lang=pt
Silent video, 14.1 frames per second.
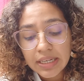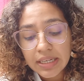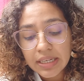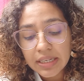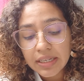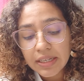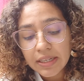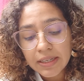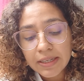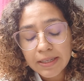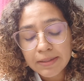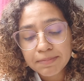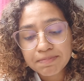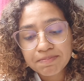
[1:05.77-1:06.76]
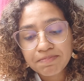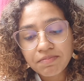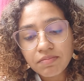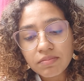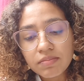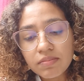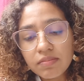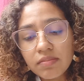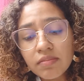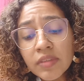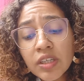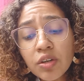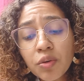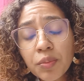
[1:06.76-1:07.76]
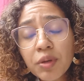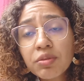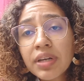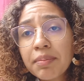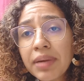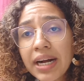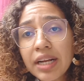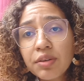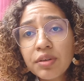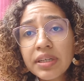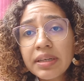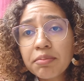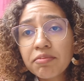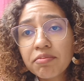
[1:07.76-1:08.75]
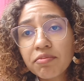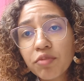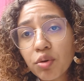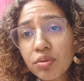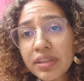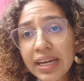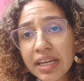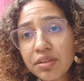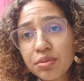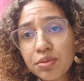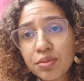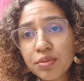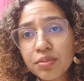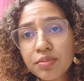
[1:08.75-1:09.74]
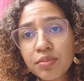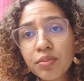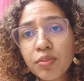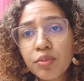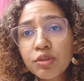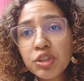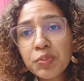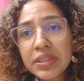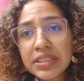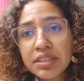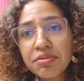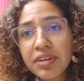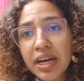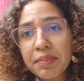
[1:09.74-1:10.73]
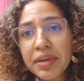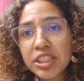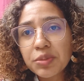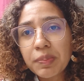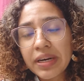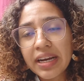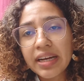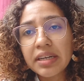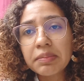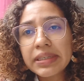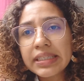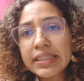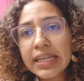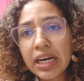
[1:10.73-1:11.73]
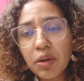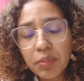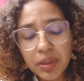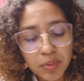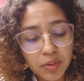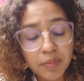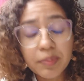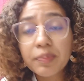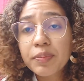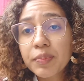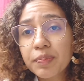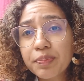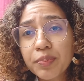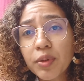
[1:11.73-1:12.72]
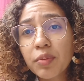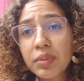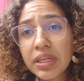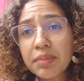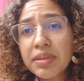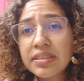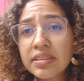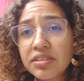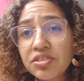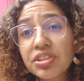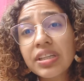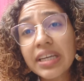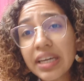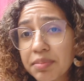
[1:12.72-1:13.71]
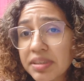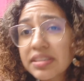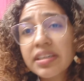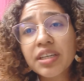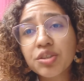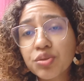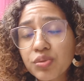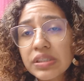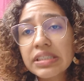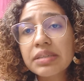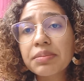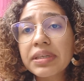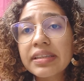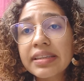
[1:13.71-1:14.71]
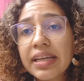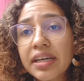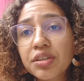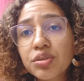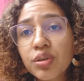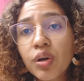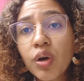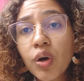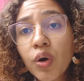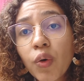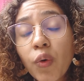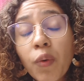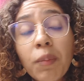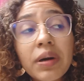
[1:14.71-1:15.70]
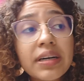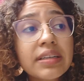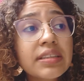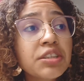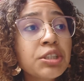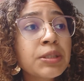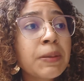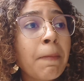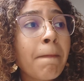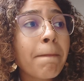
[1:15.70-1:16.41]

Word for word: É, o meu trabalho ele é voltado muito especificamente para a área ambiental, para pro problemas e dilemas e questões ambientais urbanas.